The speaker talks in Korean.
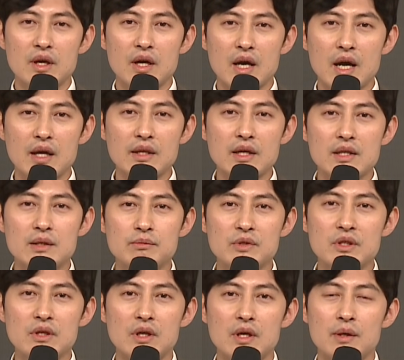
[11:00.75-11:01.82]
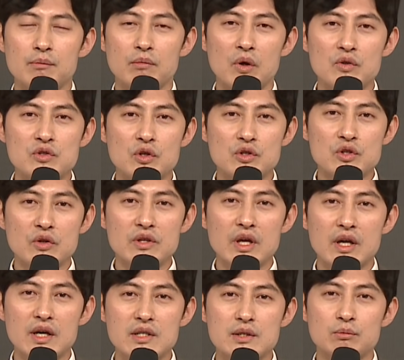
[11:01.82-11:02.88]
하나님을 먼저
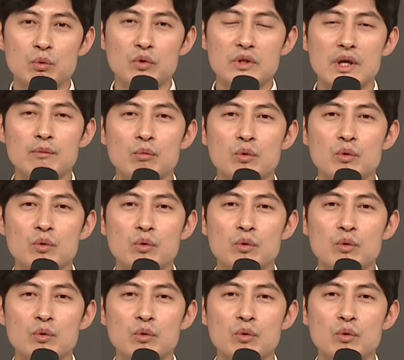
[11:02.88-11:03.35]
선택하지 못한